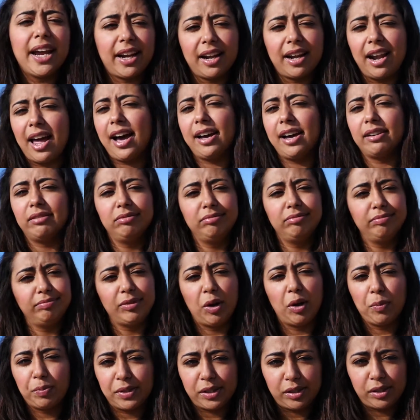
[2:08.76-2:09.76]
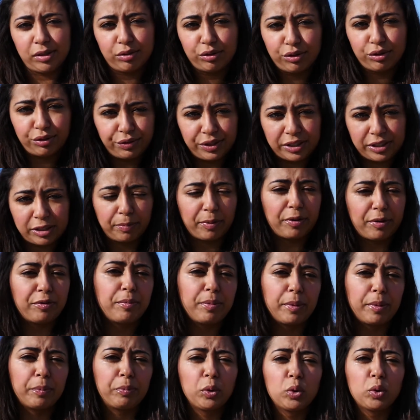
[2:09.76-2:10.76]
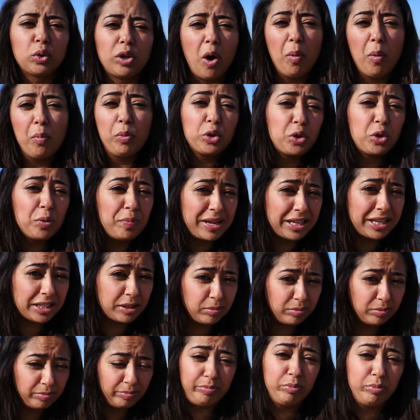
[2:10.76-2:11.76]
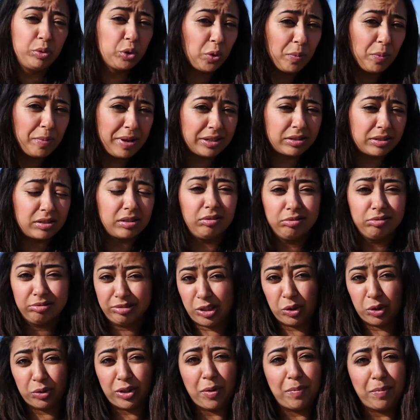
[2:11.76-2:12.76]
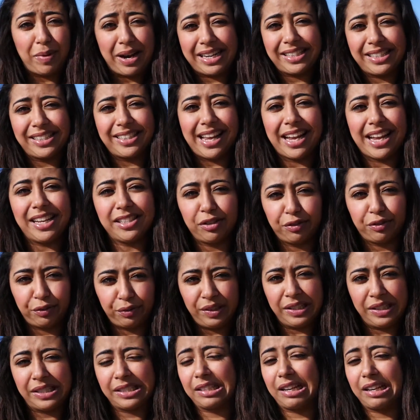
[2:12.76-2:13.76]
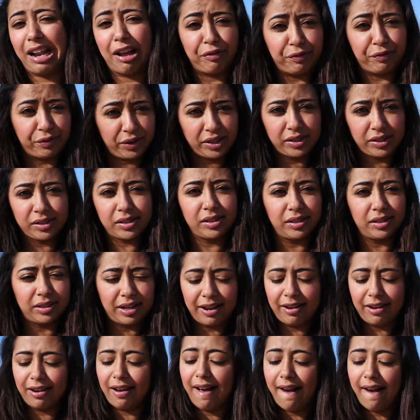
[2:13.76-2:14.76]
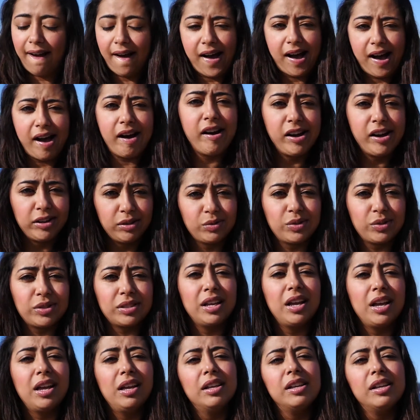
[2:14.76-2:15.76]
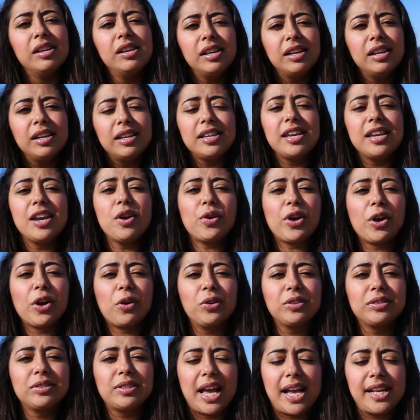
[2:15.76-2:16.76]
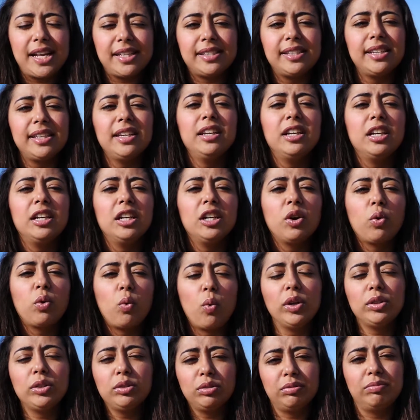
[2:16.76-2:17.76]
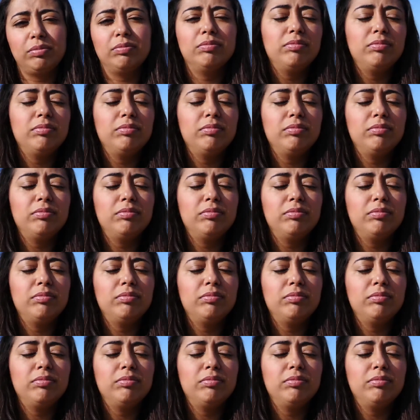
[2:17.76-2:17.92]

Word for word: claro, não preciso de visa para vir para Portugal, muito mesmo, muito menos né, se eu tenho uma residência fixa na França, né, há, há anos. E aí o que acontece quando